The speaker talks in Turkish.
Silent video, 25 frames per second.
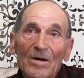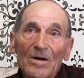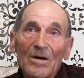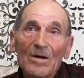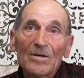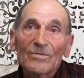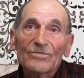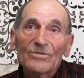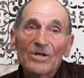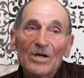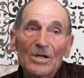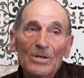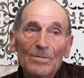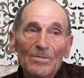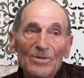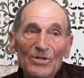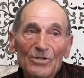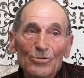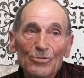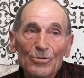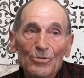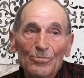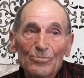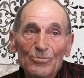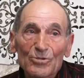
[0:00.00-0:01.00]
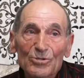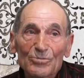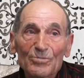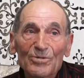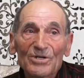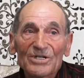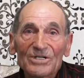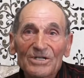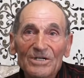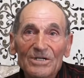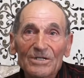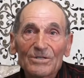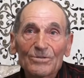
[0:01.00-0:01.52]
Avdarma dönmüş
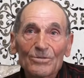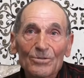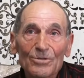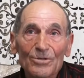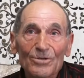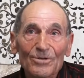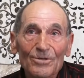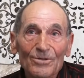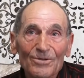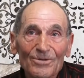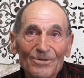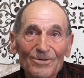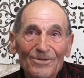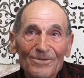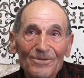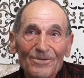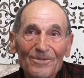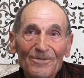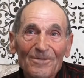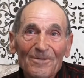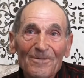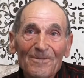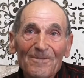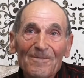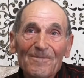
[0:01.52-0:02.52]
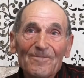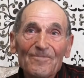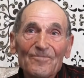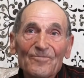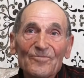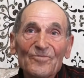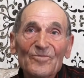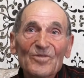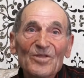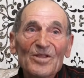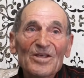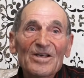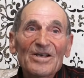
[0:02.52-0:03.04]
başka türlü.
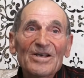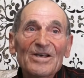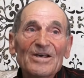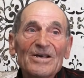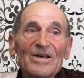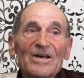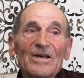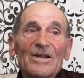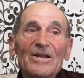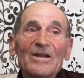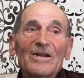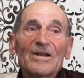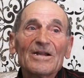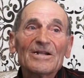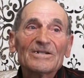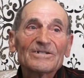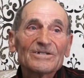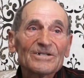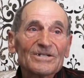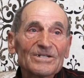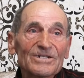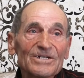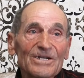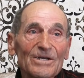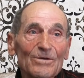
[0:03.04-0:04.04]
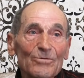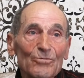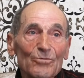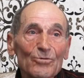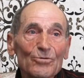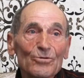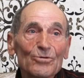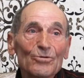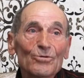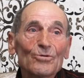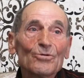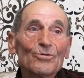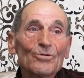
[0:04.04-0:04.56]
Yerine çiçek
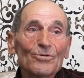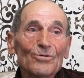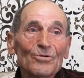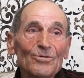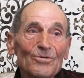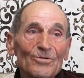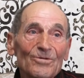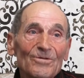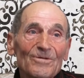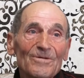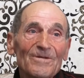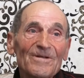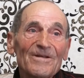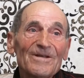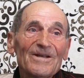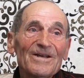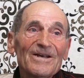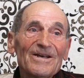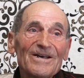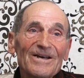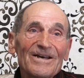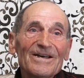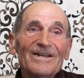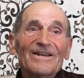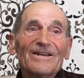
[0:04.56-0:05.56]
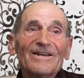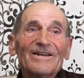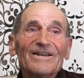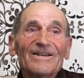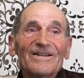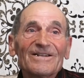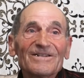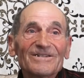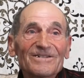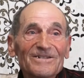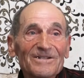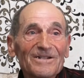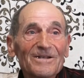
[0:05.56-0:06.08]
koyulu. Her
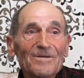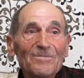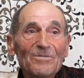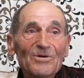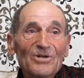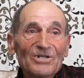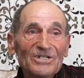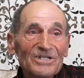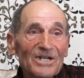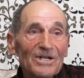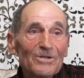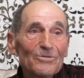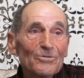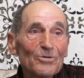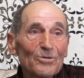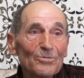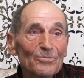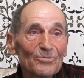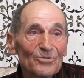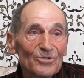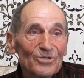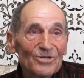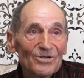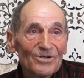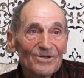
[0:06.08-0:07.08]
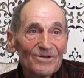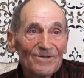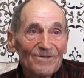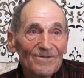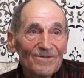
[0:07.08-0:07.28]
nesi de başka dönmüş.